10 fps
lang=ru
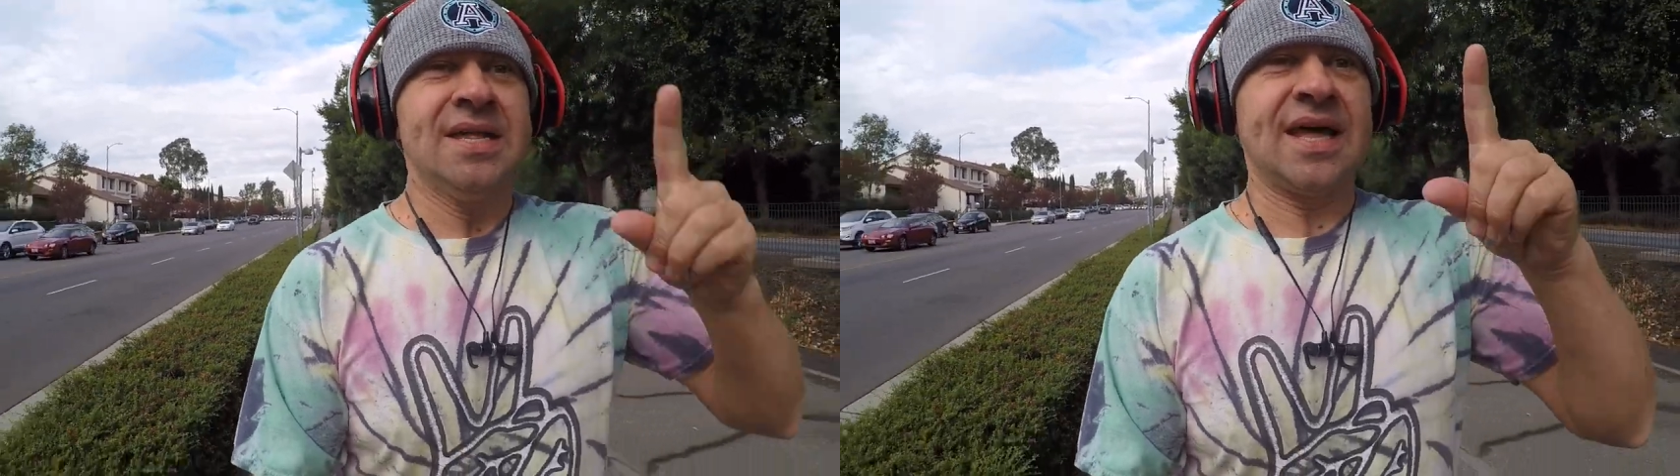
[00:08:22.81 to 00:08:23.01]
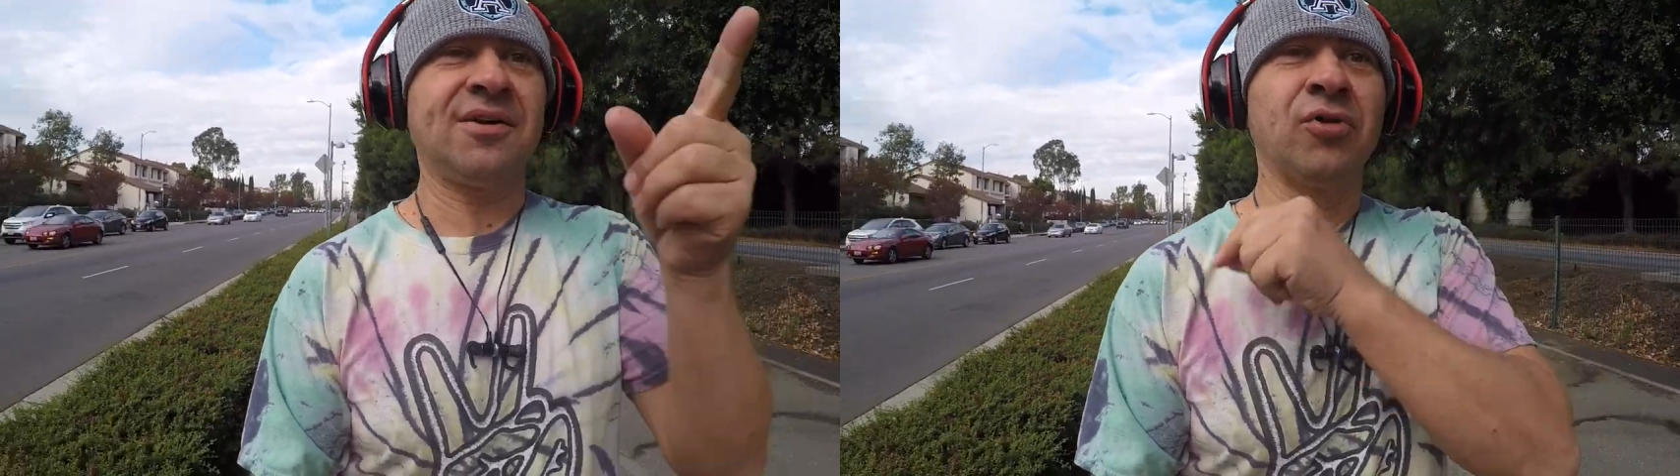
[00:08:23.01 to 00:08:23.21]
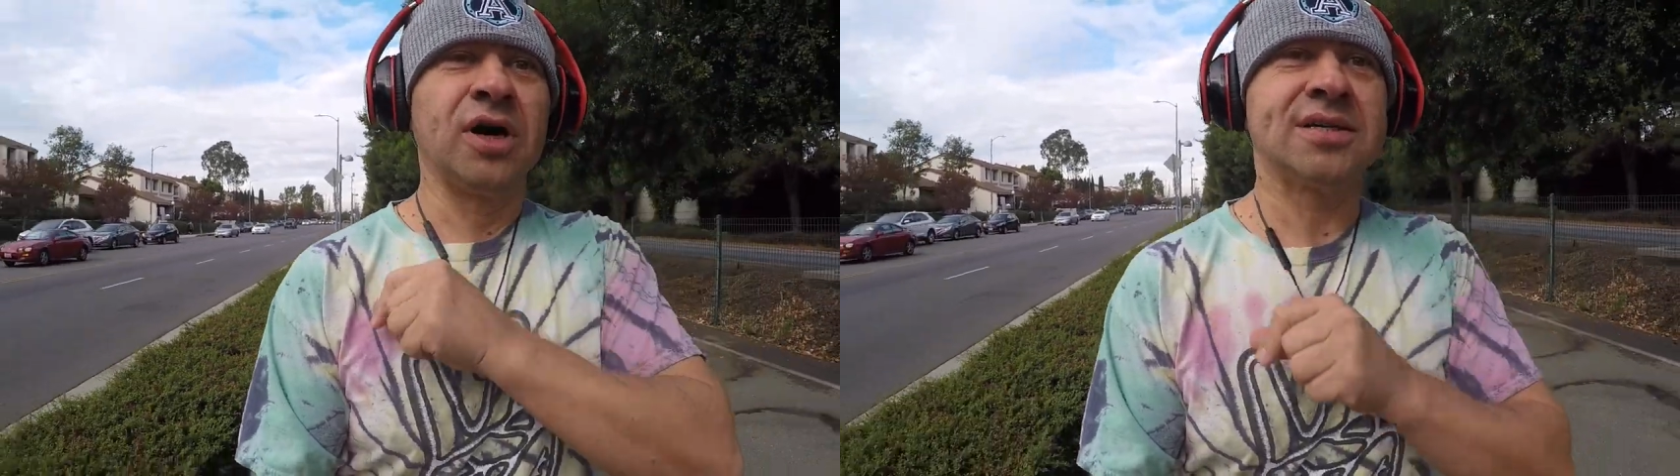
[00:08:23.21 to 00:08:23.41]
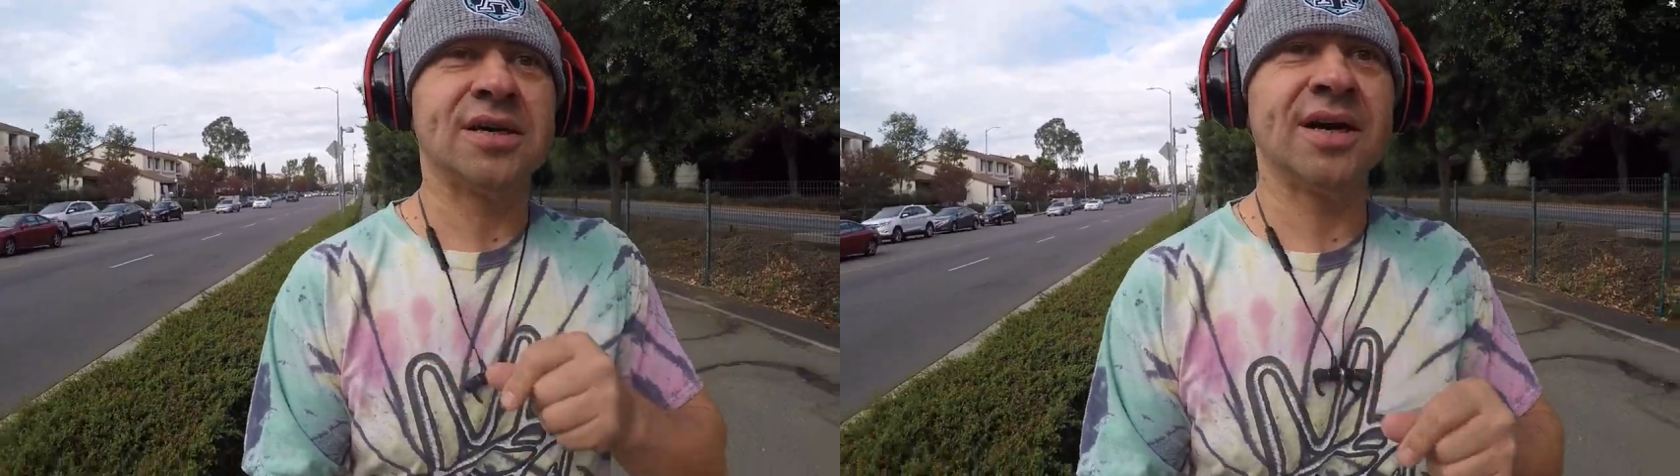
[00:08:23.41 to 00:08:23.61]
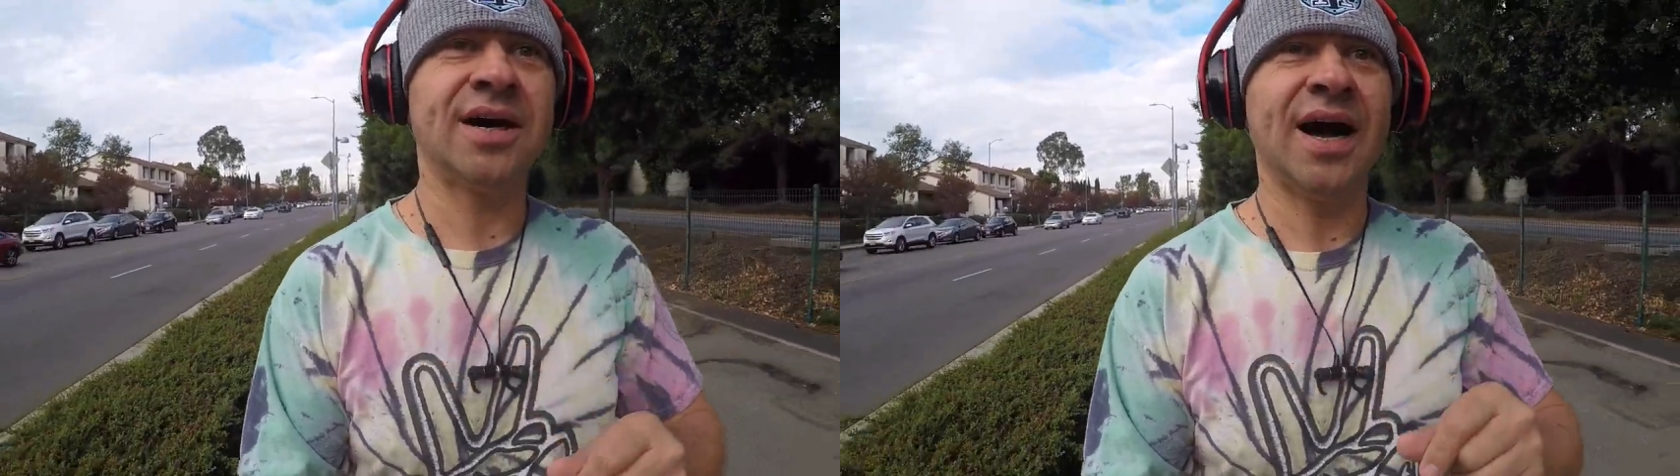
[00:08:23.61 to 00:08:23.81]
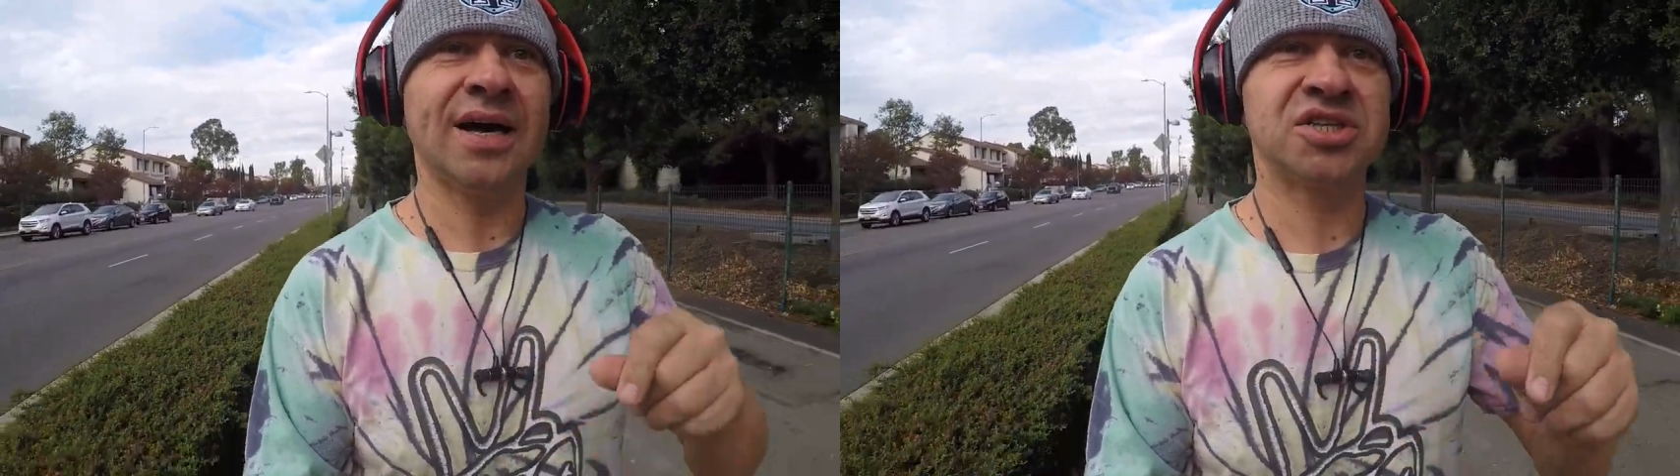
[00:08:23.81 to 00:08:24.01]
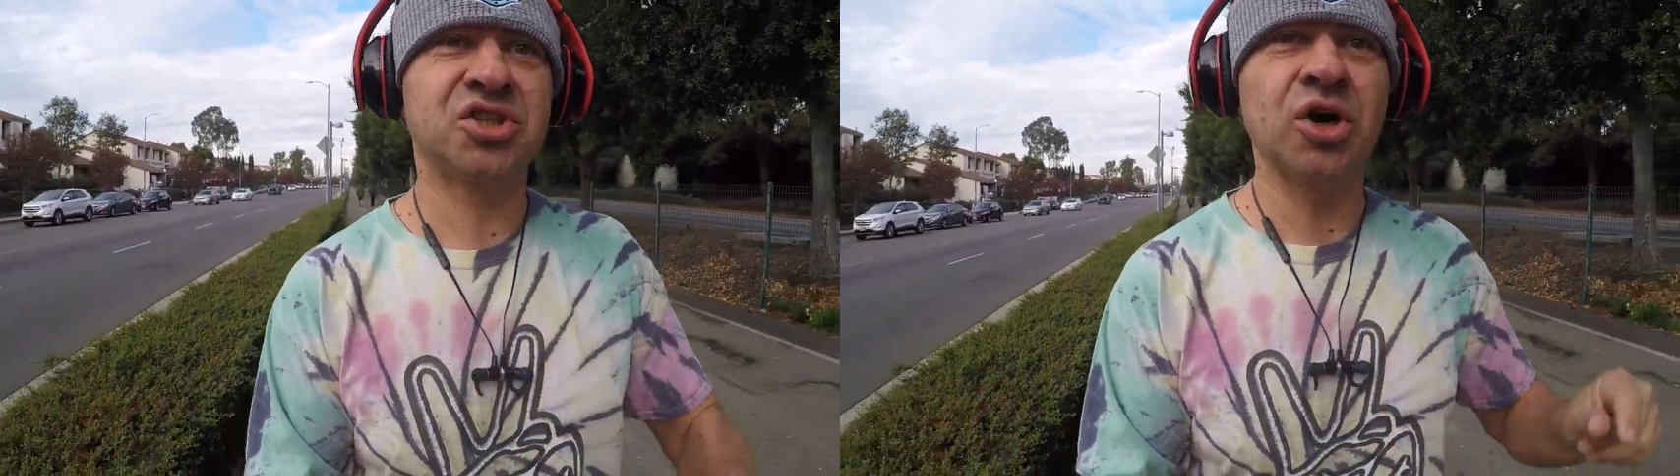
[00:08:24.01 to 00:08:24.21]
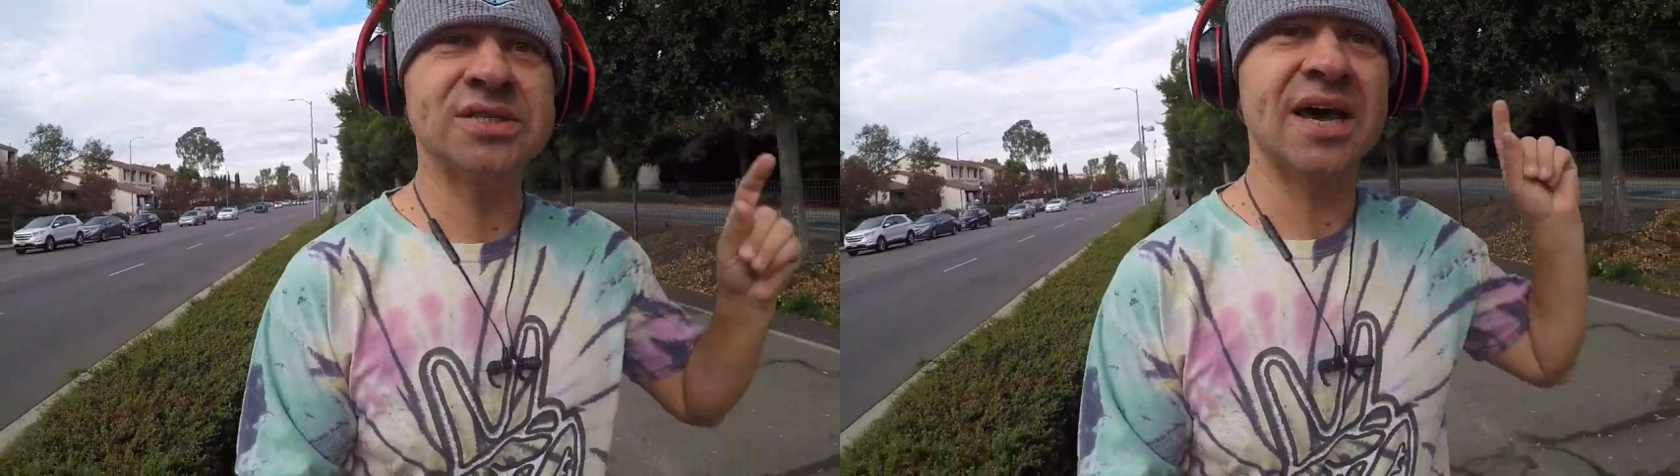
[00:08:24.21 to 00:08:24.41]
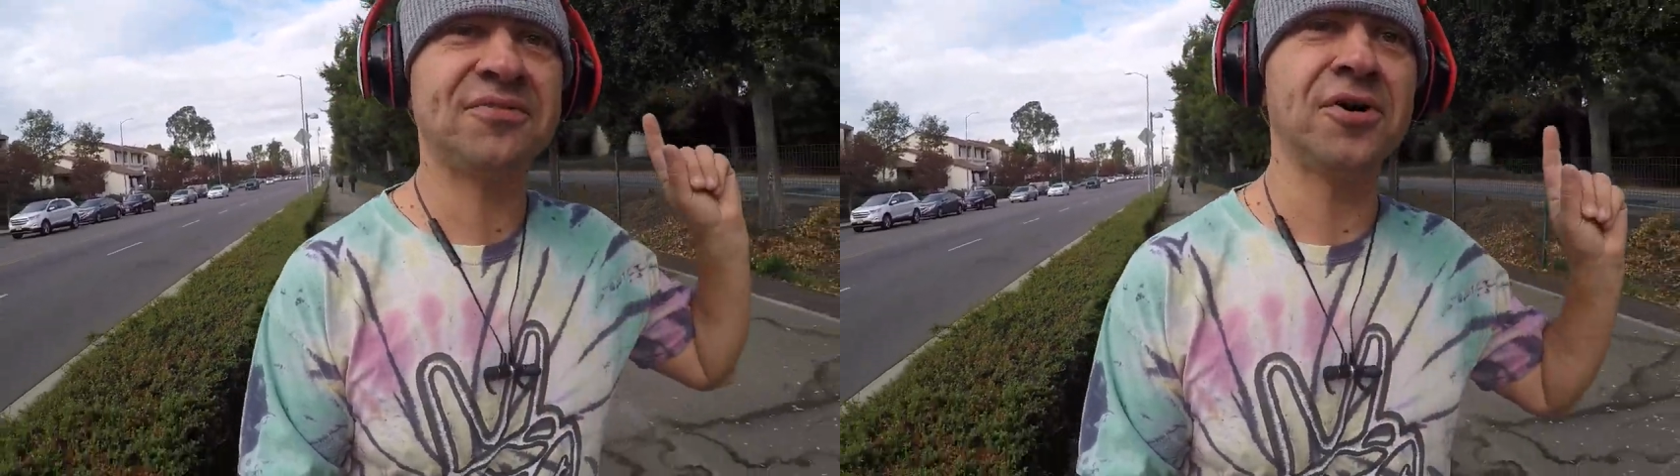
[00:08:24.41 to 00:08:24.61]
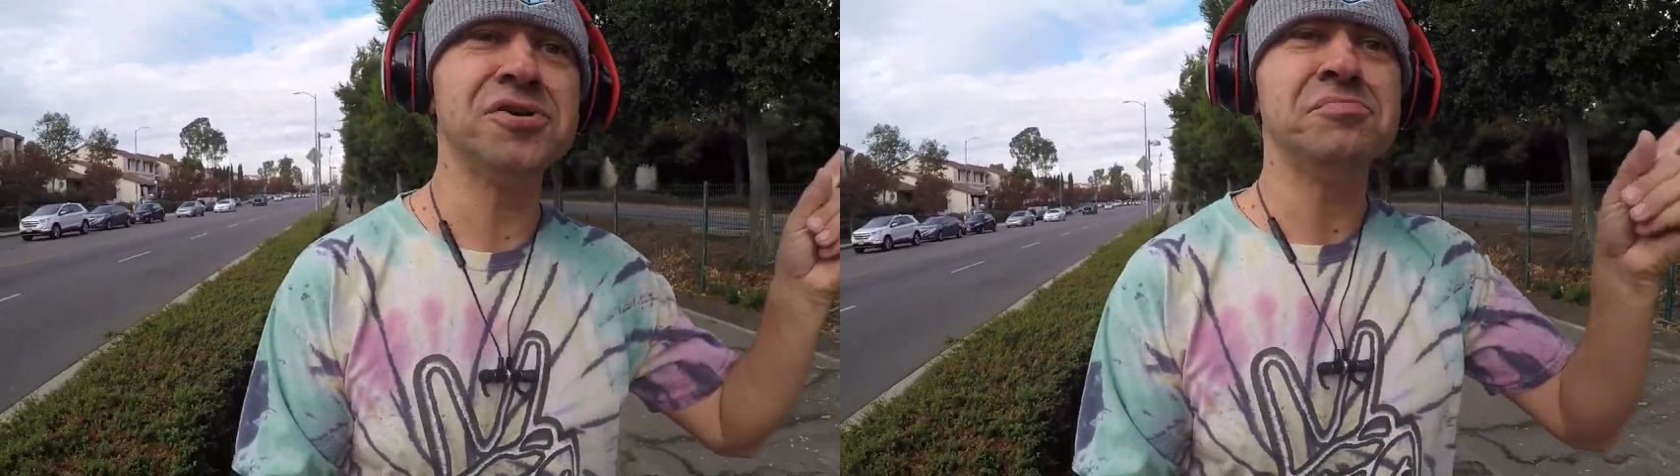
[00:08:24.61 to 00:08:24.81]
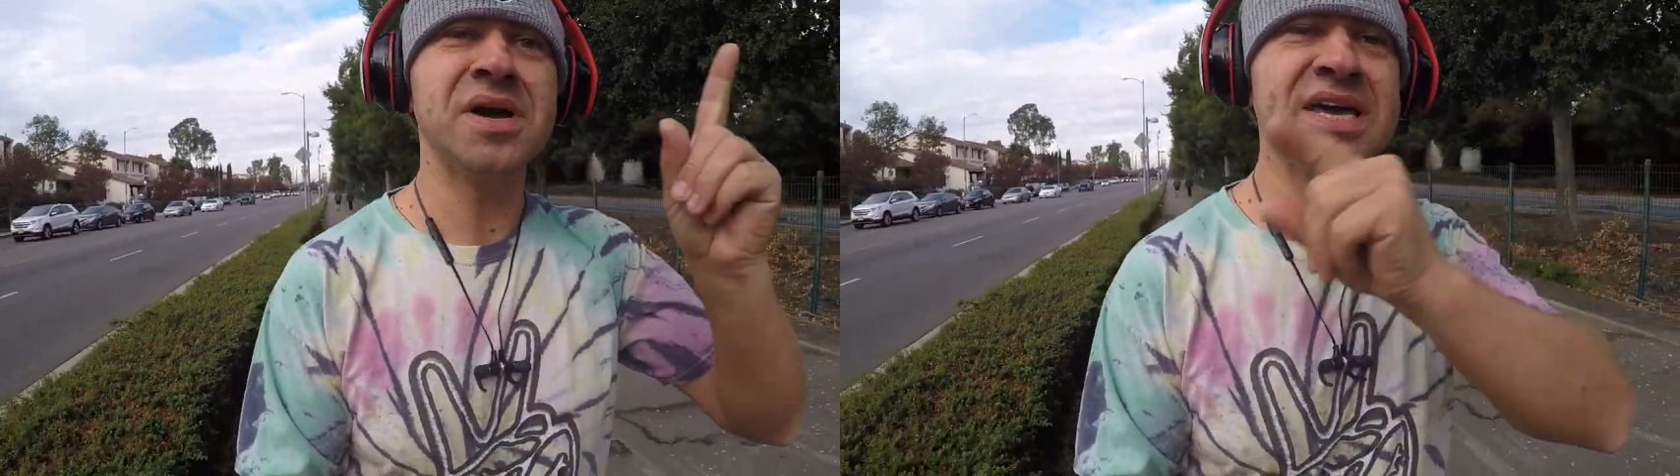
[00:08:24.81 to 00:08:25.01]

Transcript: Так вот, что с iPhone